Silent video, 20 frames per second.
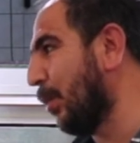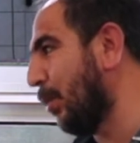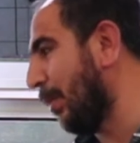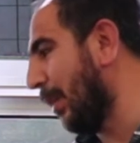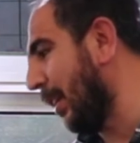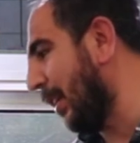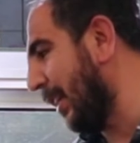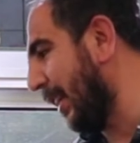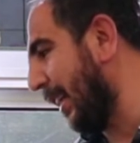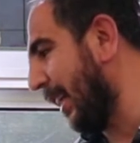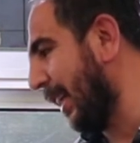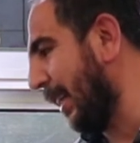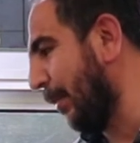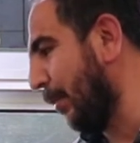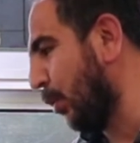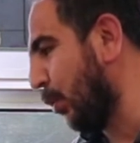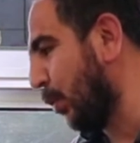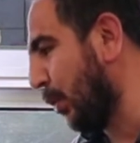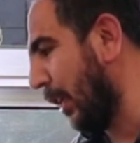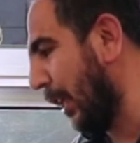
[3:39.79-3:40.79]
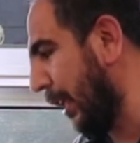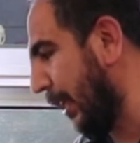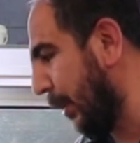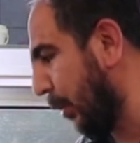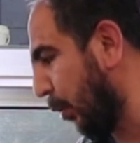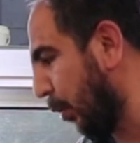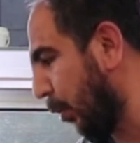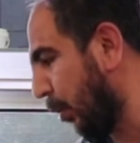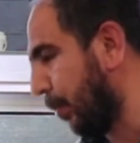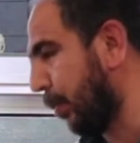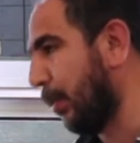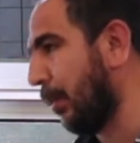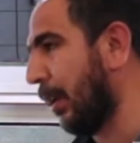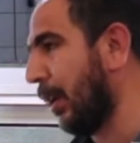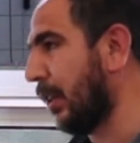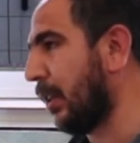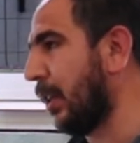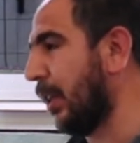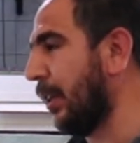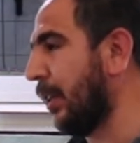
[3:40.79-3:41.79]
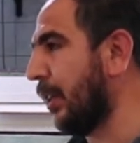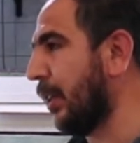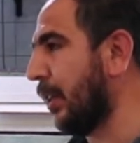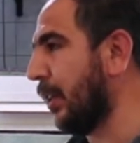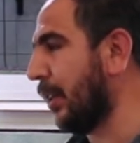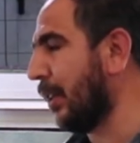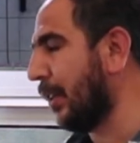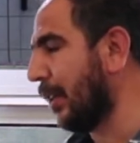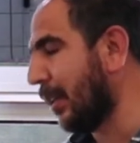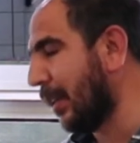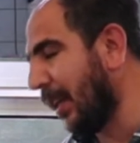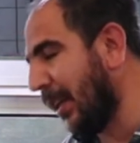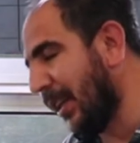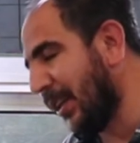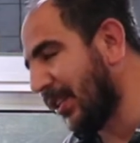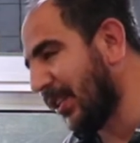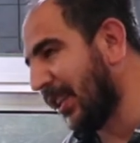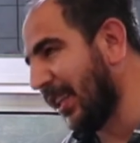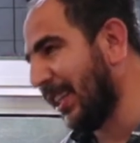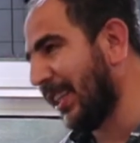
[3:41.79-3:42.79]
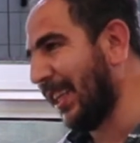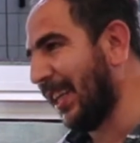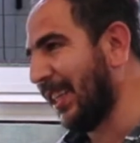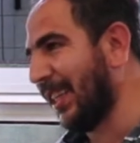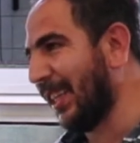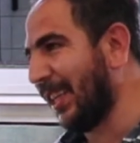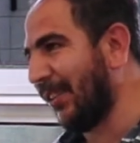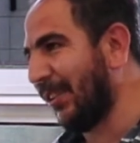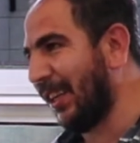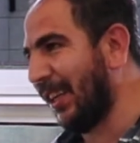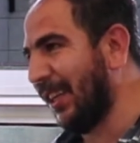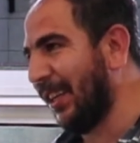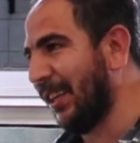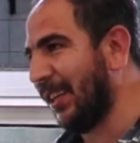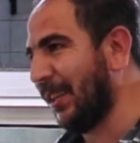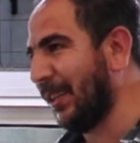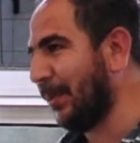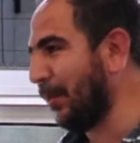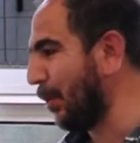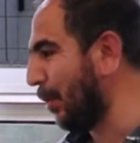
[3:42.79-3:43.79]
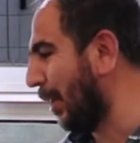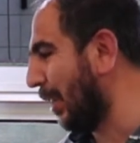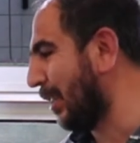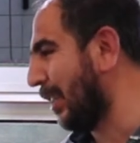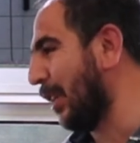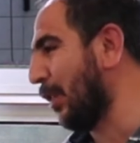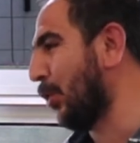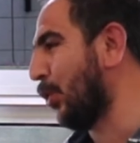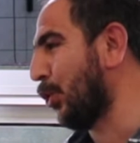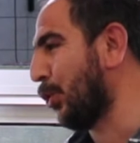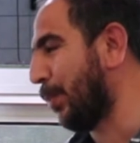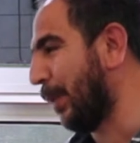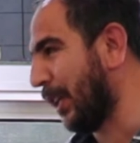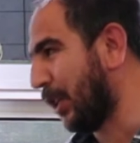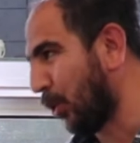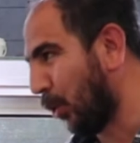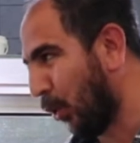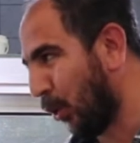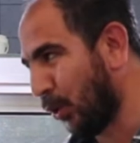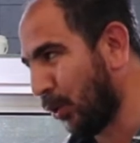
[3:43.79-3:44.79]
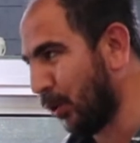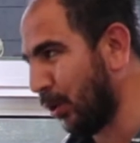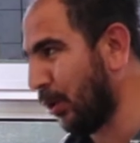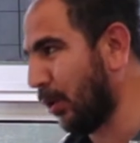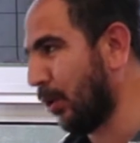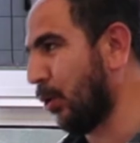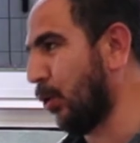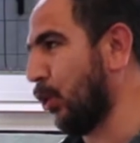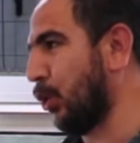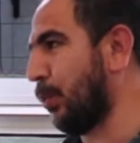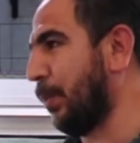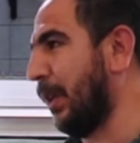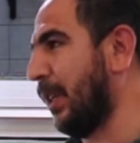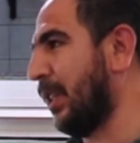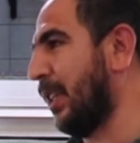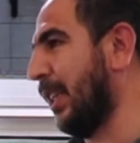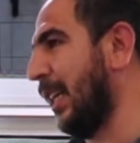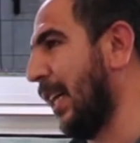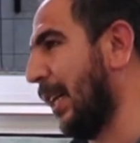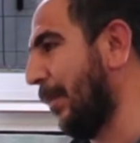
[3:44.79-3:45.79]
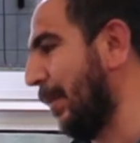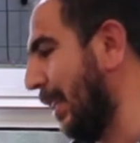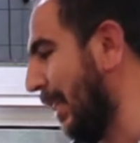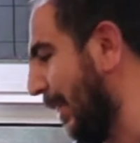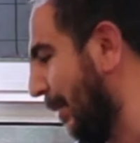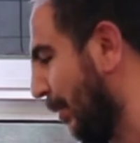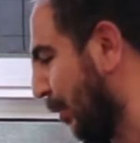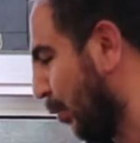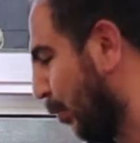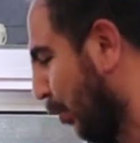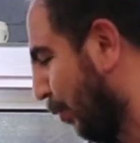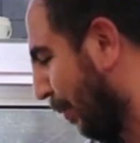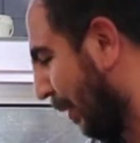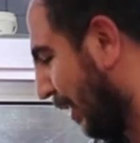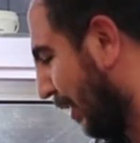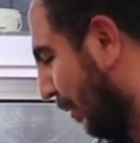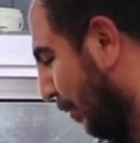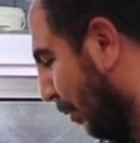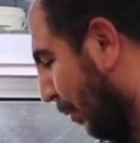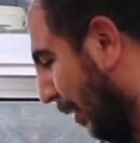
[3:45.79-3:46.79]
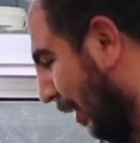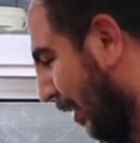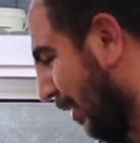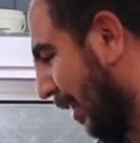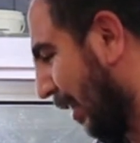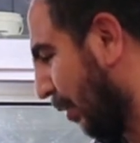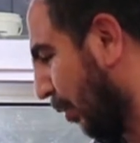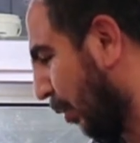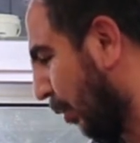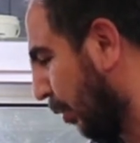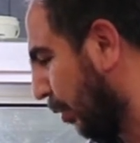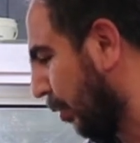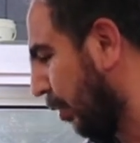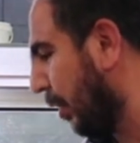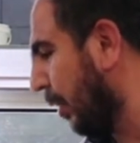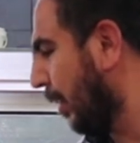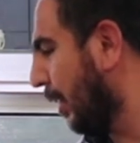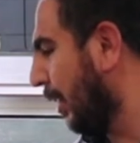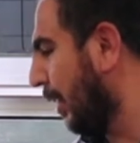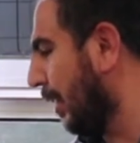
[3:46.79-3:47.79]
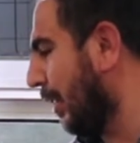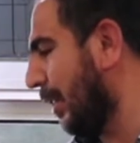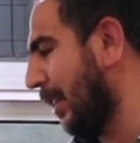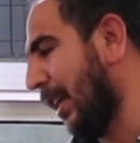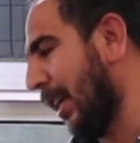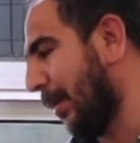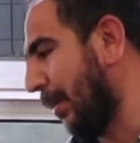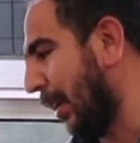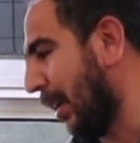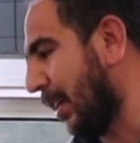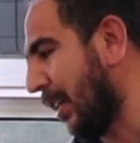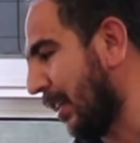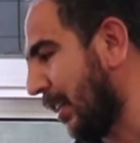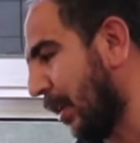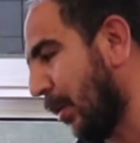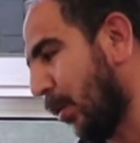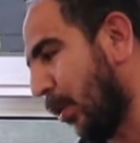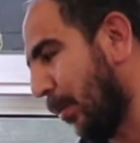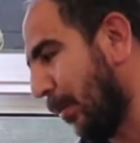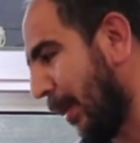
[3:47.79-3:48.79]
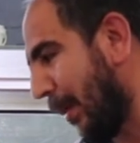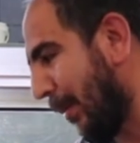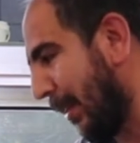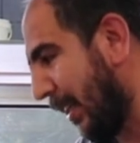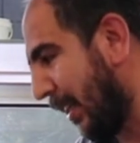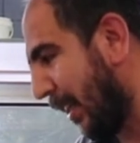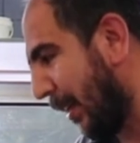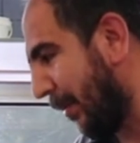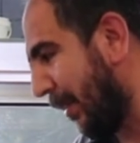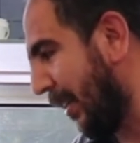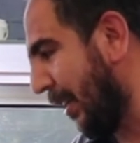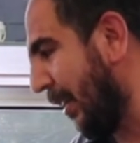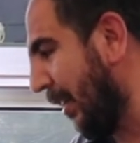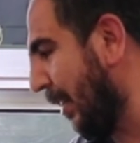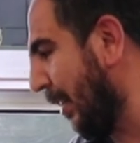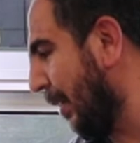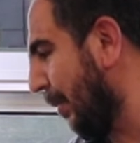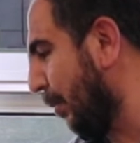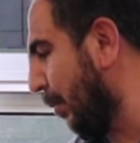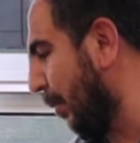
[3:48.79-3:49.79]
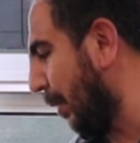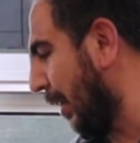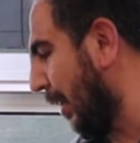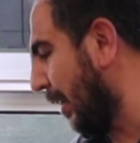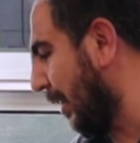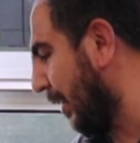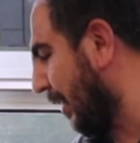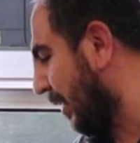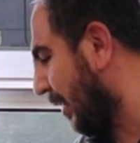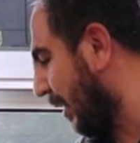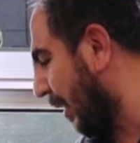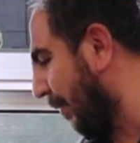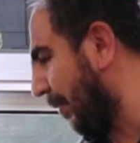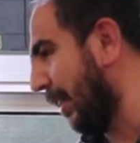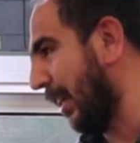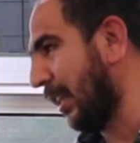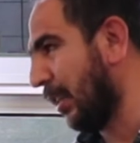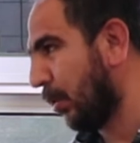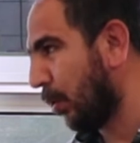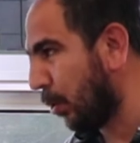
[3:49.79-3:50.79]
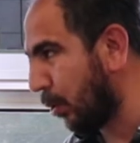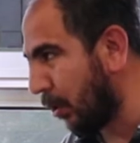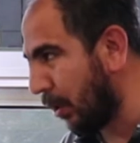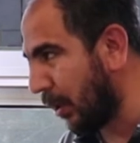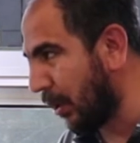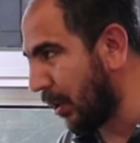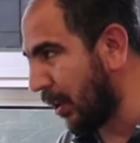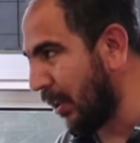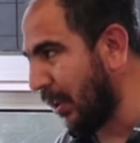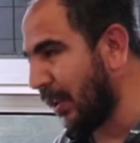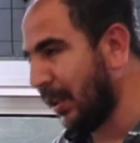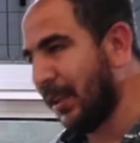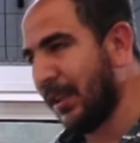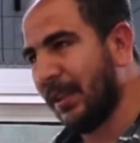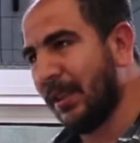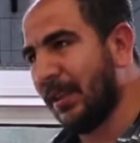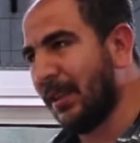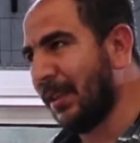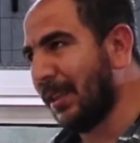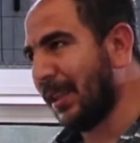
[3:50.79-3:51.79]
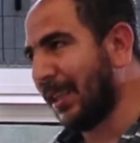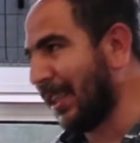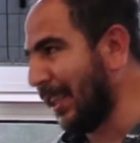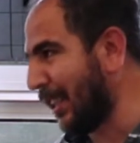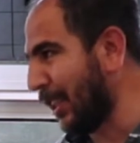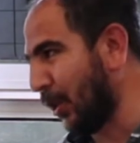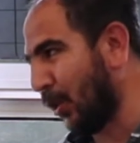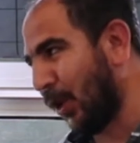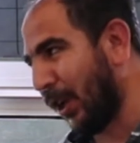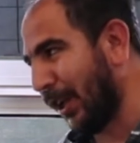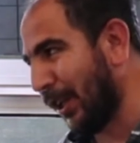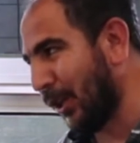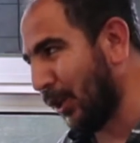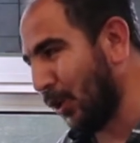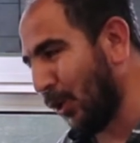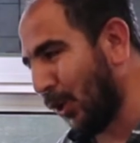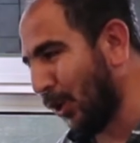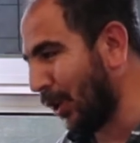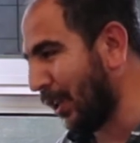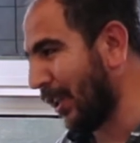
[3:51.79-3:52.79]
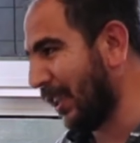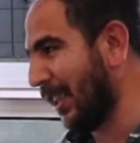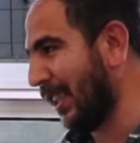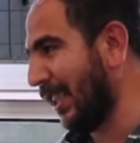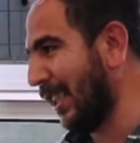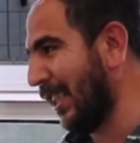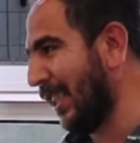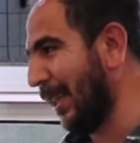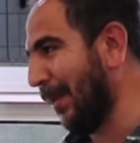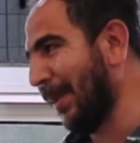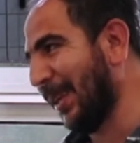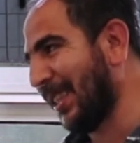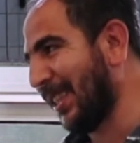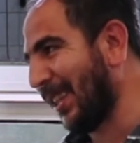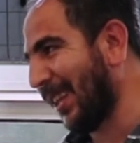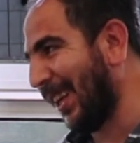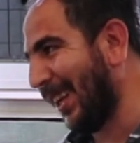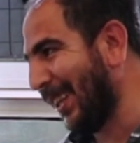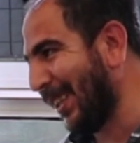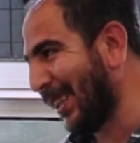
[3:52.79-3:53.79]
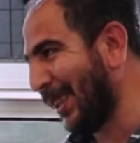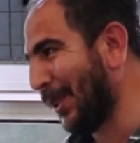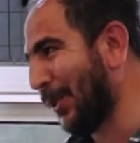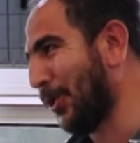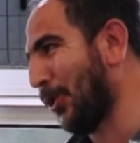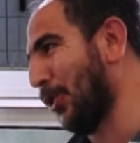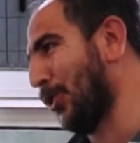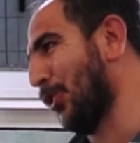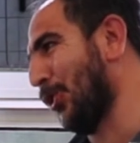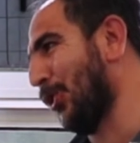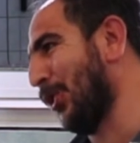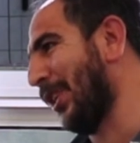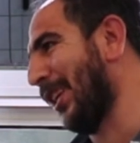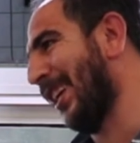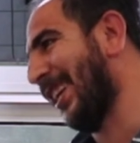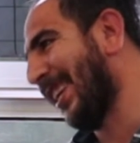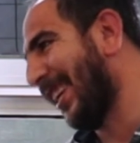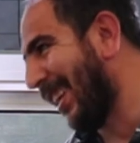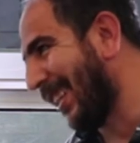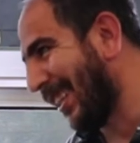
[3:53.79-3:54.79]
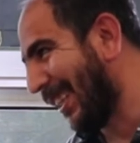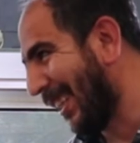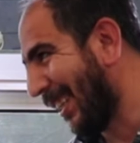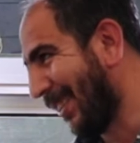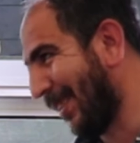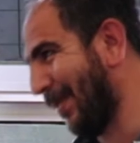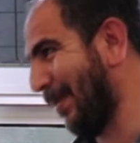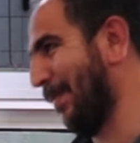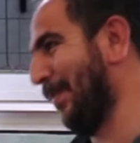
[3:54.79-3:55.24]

Bu balığın herhangi bir özelliği yok. Bu balıktan her, e, her şeyden deva e, bu balıktan kuşbaşı olur. Kuşbaşı yani bildiğimiz kuşbaşı bu balıktan olur. Diğer balıklardan olmayabilir ama bu balığın saf et olduğu için kılçık olayı yok. Yemesi rahat, çocuk, çocuk daha rahat yer.